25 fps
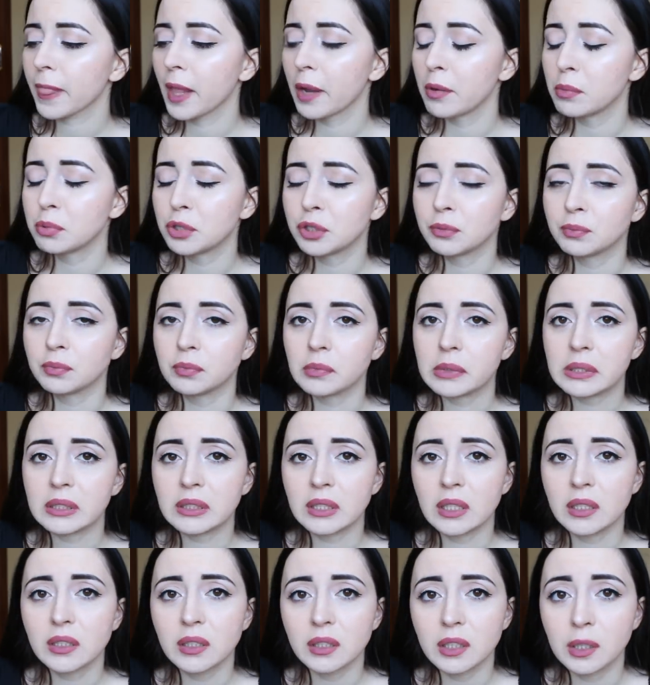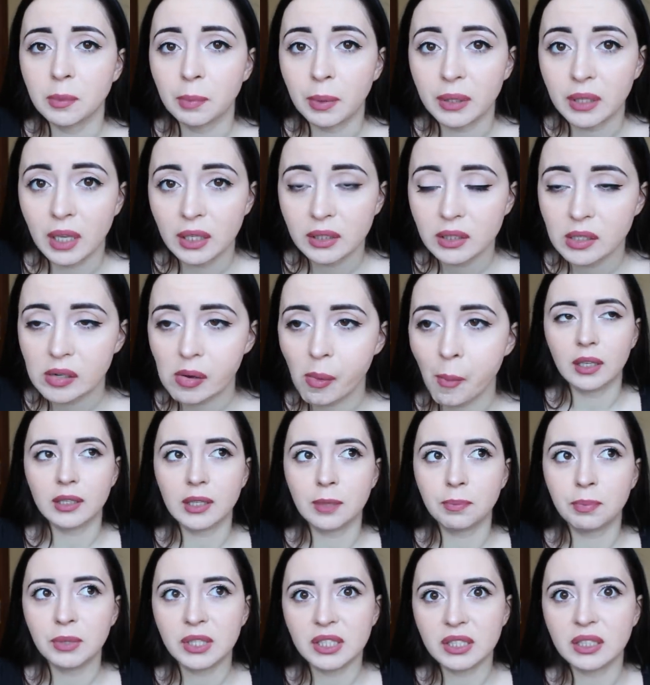В общем, из-за этих неполадок
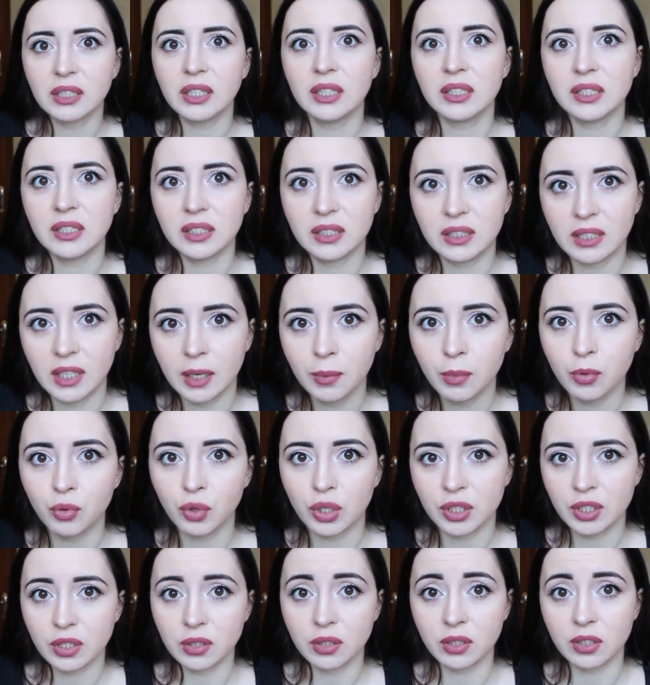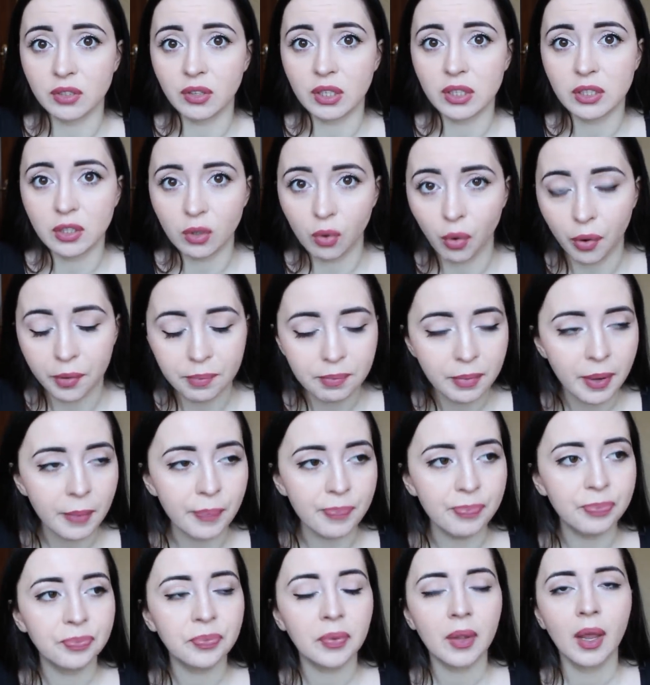отопительная система, у нас это называется
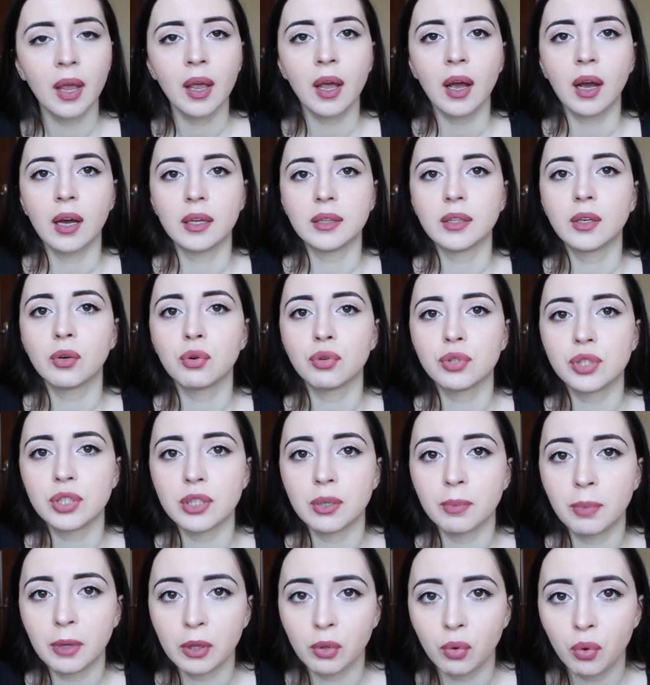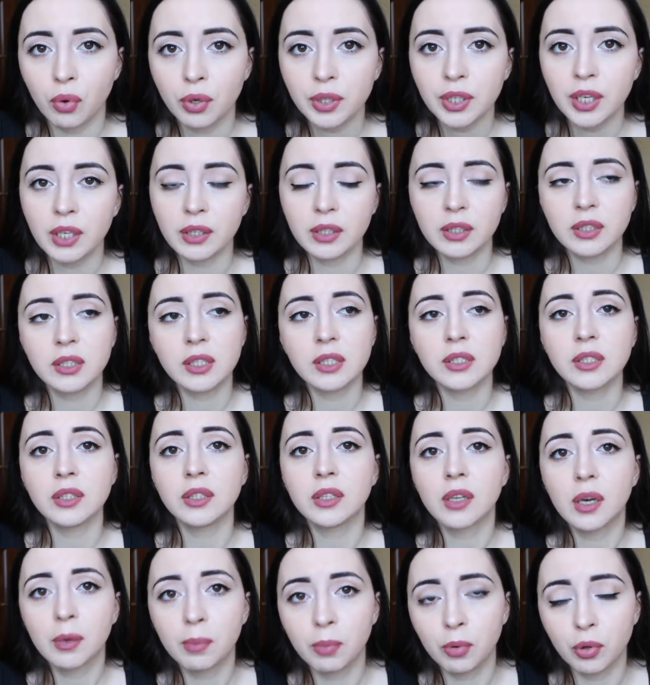комби, она находится на балконе, и она, кстати,
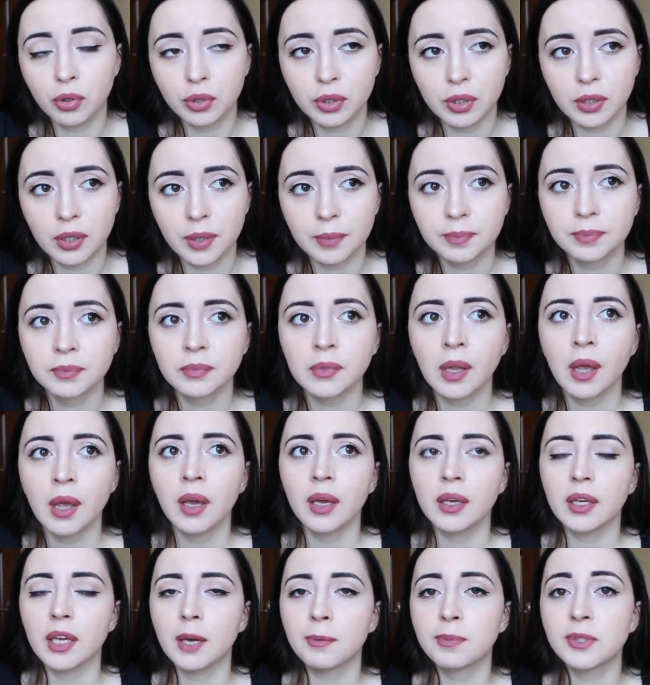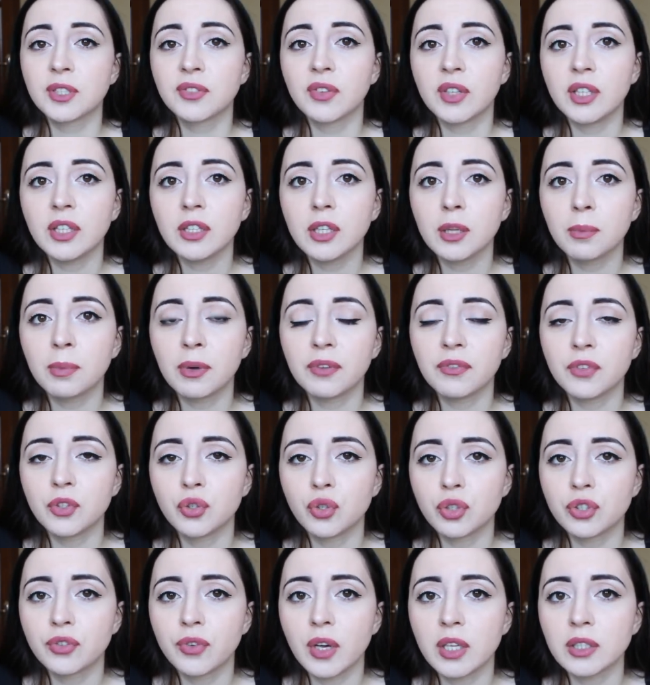не работала. Я позвонила по
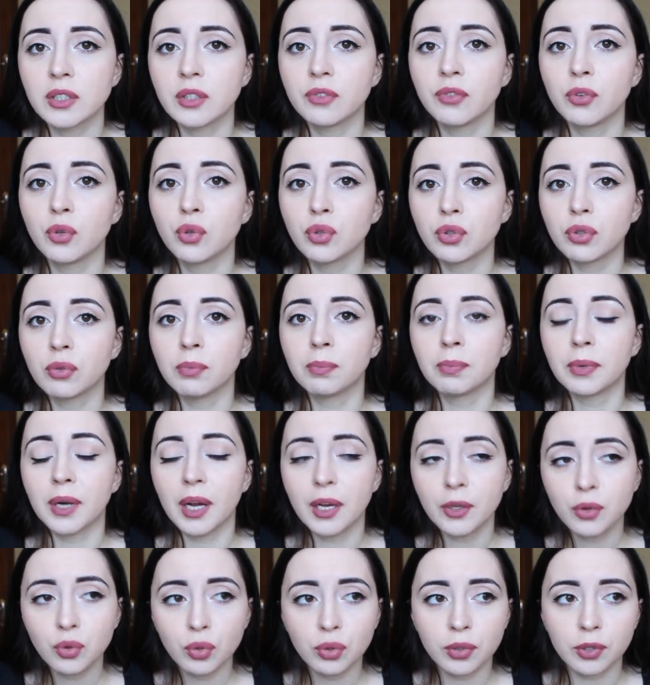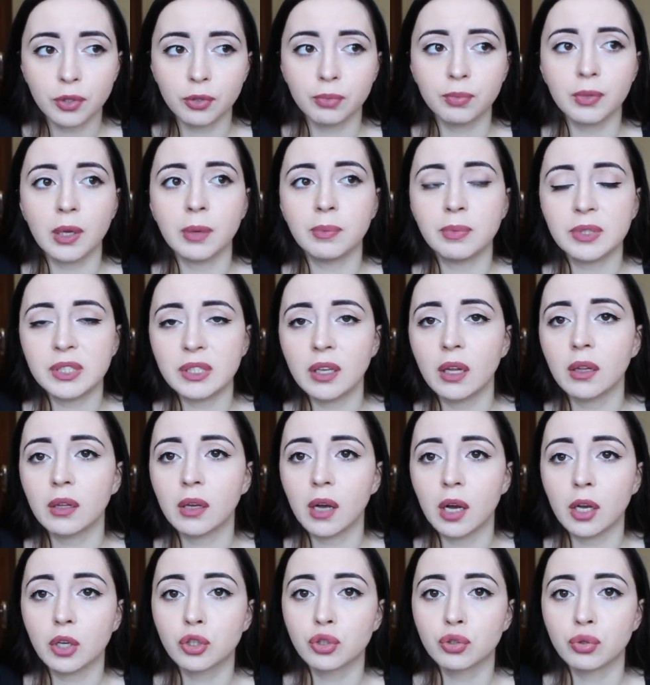видеосвязи двоюродному брату, и он мне объяснял,
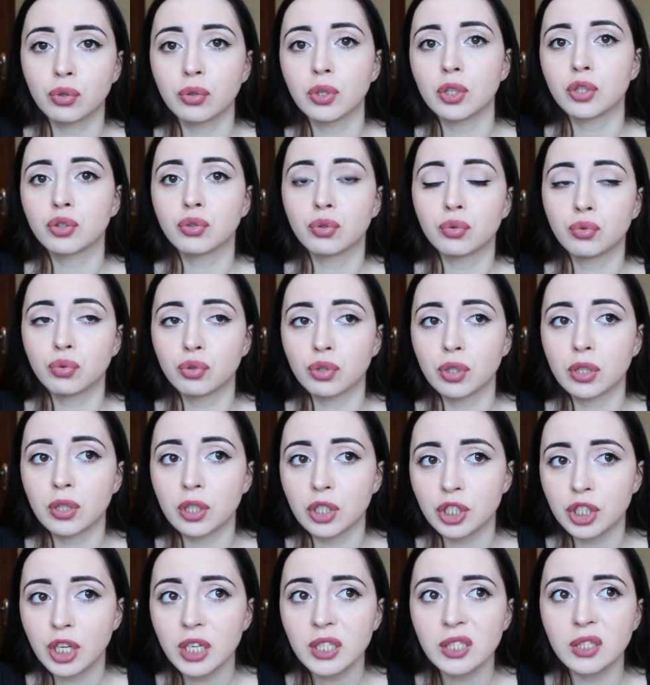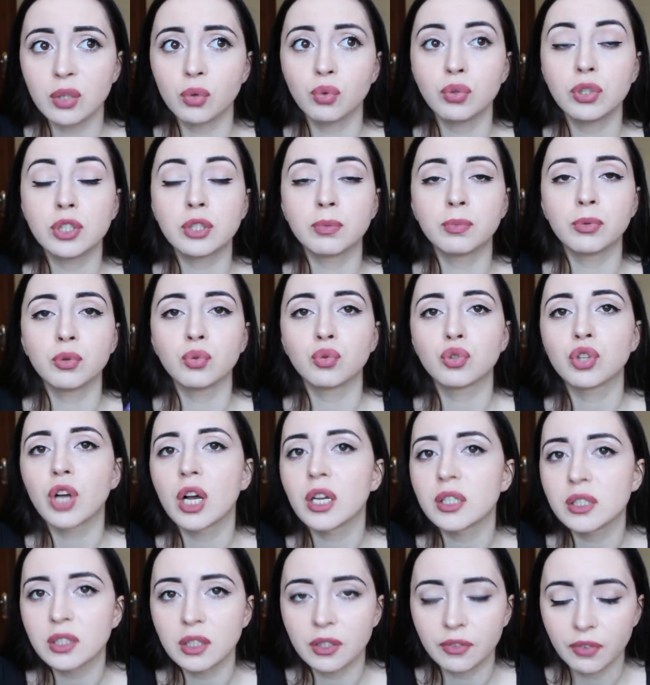как, что, на что нужно нажать. На улице был
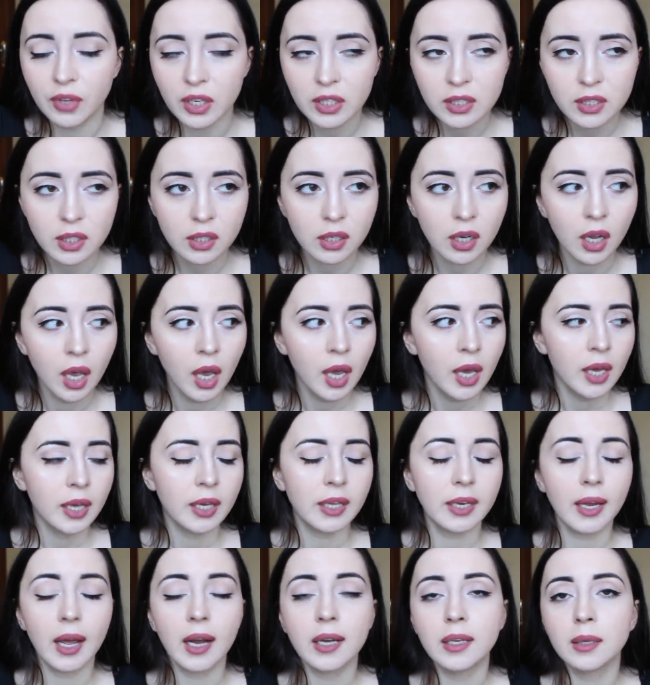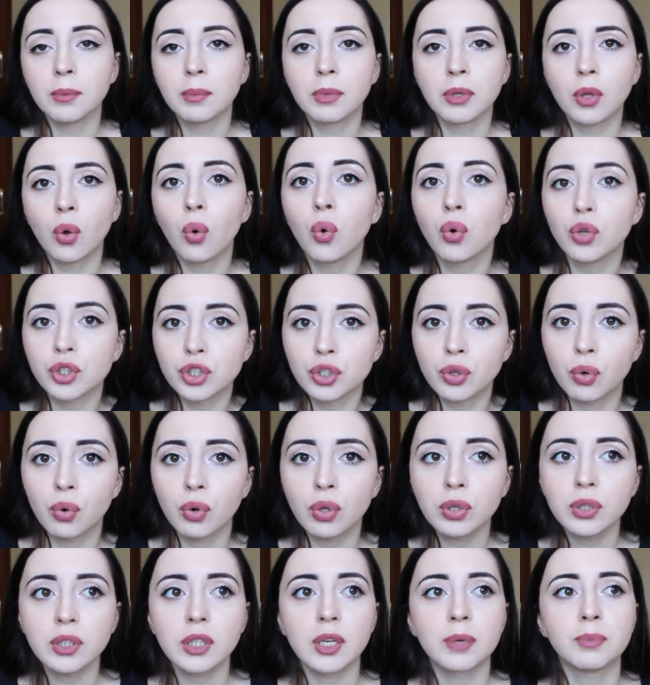ужасный ветер, и реально было очень
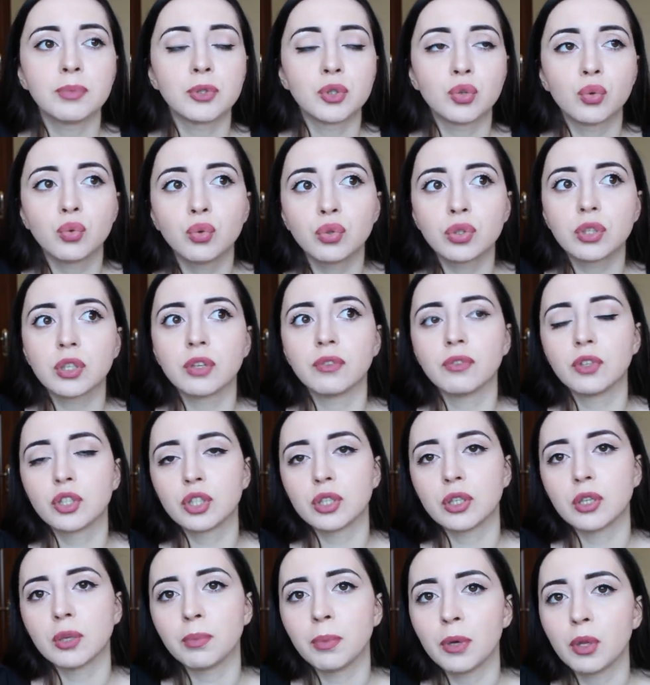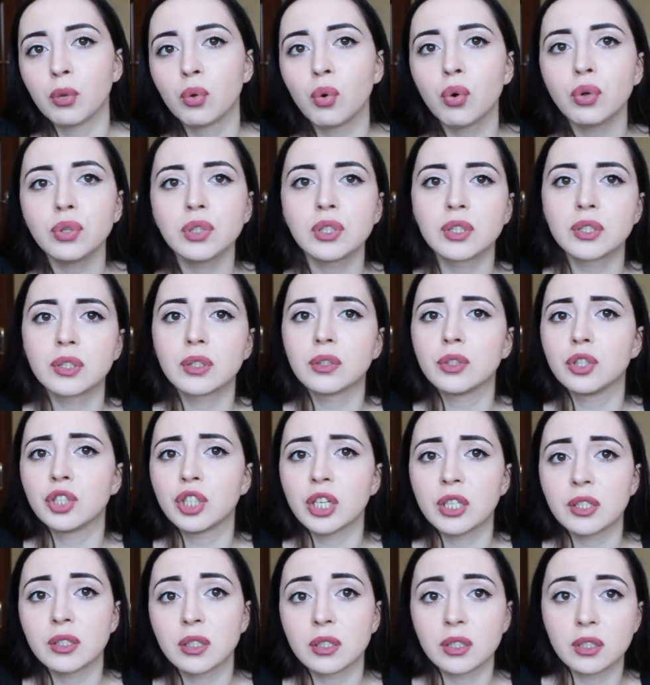холодно. Я без куртки вышла на балкон и целый
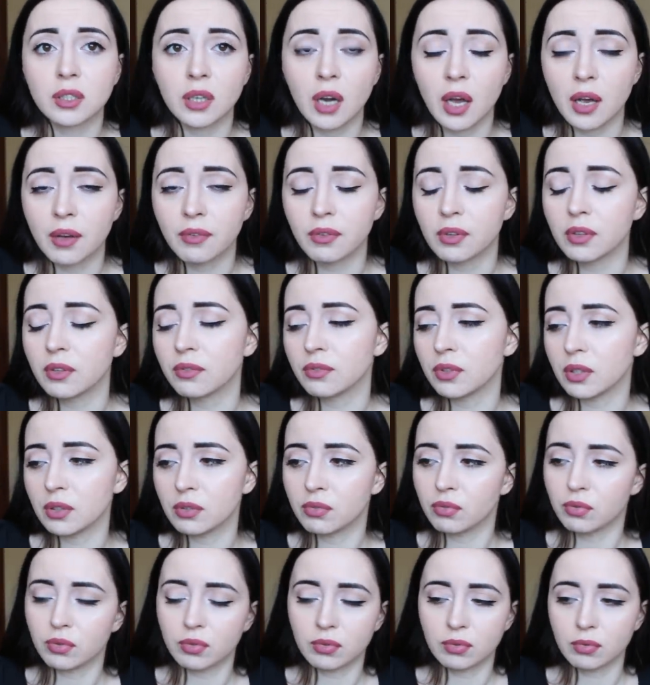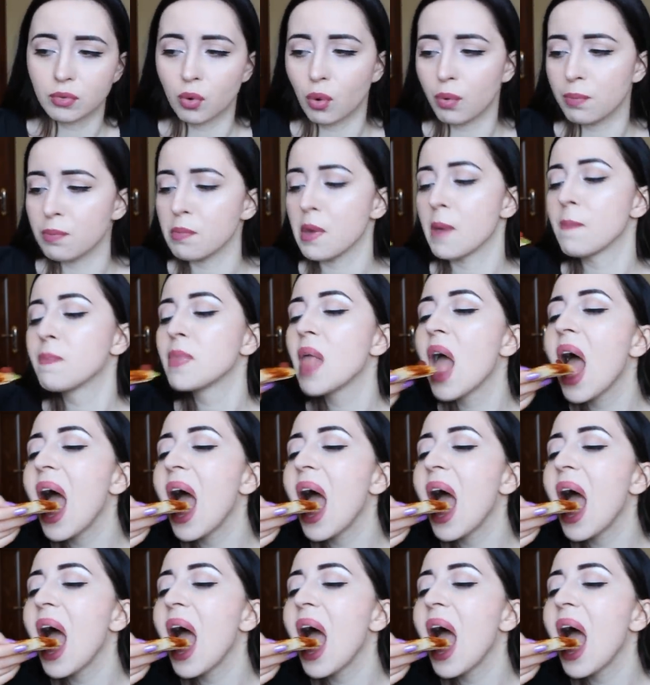час настраивала вот этот вот комби.